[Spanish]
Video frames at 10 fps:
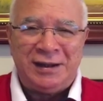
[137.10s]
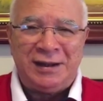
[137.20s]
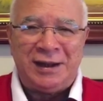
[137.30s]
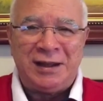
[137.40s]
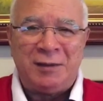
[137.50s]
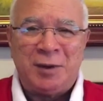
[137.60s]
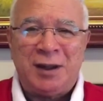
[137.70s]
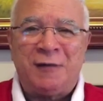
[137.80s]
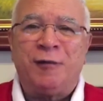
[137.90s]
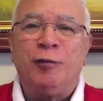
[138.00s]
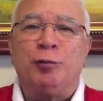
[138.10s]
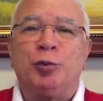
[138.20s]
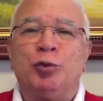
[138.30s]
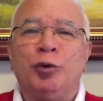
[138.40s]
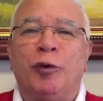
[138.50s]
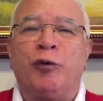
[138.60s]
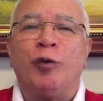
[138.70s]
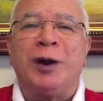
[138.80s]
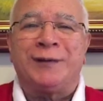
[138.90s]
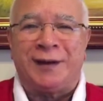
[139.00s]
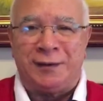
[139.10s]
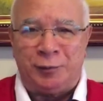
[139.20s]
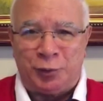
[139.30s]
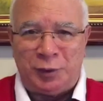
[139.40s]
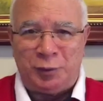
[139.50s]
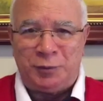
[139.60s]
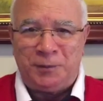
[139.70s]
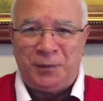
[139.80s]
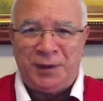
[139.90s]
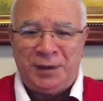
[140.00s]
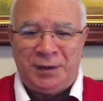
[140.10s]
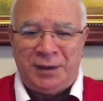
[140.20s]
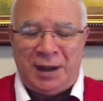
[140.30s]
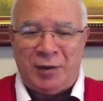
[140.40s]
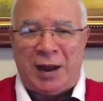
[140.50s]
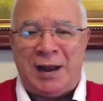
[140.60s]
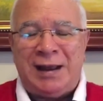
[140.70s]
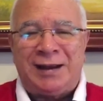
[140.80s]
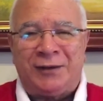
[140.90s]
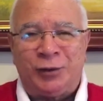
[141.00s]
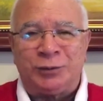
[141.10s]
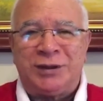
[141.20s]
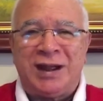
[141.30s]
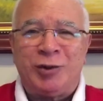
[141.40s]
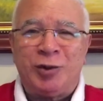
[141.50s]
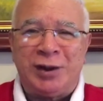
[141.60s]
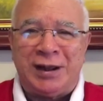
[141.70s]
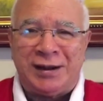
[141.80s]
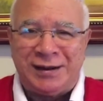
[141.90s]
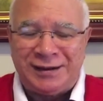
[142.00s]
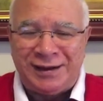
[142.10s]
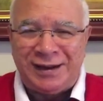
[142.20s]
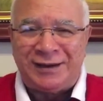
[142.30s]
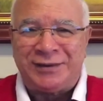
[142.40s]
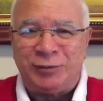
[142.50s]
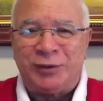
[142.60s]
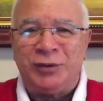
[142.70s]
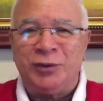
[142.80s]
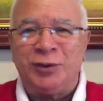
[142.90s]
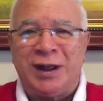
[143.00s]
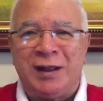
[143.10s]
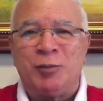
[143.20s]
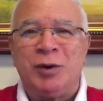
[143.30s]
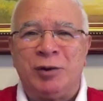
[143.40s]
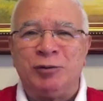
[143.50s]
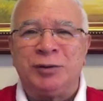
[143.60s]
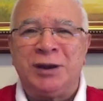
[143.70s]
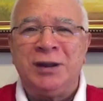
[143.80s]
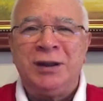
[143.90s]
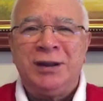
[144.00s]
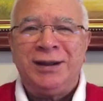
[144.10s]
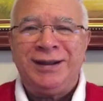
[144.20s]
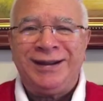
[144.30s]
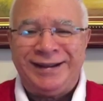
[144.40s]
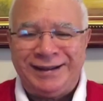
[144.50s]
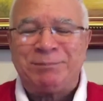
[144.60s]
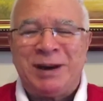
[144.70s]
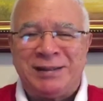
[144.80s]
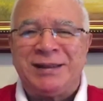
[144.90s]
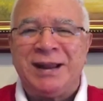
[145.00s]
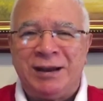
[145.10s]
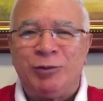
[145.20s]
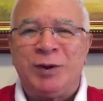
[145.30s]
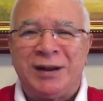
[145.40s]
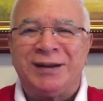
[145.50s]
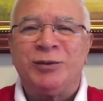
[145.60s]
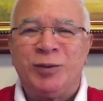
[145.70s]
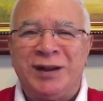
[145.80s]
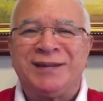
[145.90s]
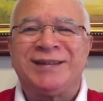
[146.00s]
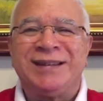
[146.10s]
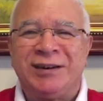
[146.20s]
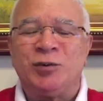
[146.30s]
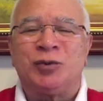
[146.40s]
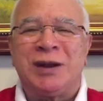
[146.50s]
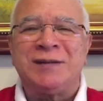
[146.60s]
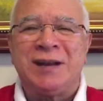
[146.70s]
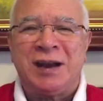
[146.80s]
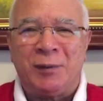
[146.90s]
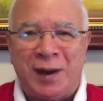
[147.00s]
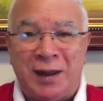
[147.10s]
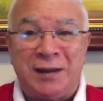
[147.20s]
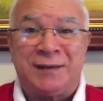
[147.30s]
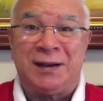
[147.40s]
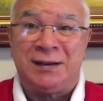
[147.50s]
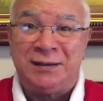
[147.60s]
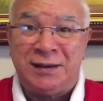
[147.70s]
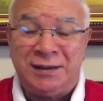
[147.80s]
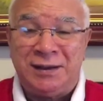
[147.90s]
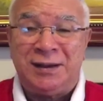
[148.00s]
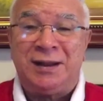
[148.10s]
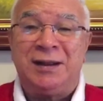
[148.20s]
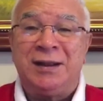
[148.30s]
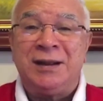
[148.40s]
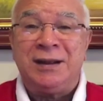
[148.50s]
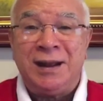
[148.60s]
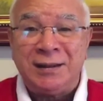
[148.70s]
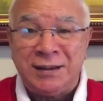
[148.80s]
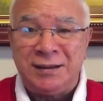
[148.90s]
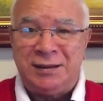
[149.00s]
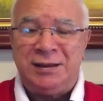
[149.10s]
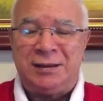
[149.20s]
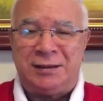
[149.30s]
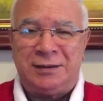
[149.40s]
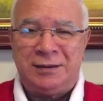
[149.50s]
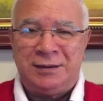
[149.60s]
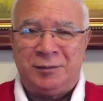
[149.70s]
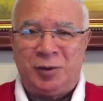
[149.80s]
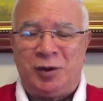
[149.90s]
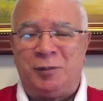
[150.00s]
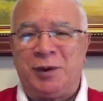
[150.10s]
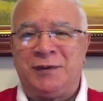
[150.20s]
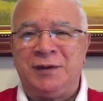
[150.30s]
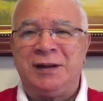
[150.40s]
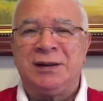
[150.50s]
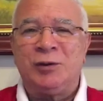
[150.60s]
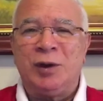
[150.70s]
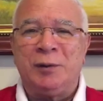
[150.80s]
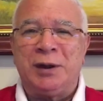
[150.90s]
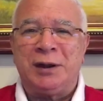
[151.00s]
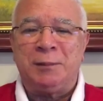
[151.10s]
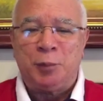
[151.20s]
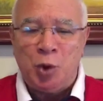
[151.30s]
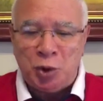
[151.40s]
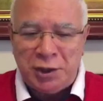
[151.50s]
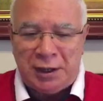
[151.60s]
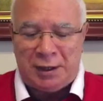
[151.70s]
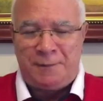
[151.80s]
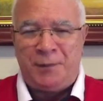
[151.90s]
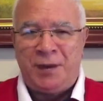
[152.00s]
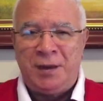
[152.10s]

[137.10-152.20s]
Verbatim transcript: en la llamada FUCU o Fuerza del Pueblo. Ahora, el resultado de la, situación dada por la Junta eh, plantea una, una circunstancia que habrá de ser entendida y atendida por el presidente Luis Abinader. ¿Por qué?